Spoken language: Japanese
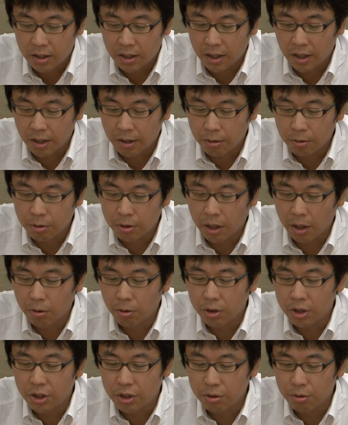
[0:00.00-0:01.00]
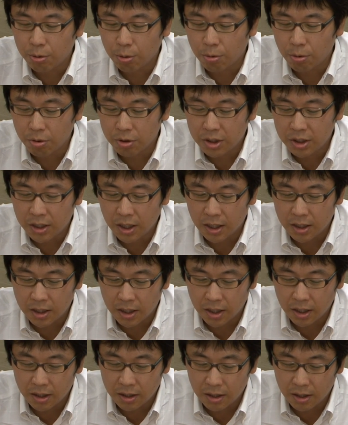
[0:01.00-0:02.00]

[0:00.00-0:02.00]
えー、請負というところ自体で、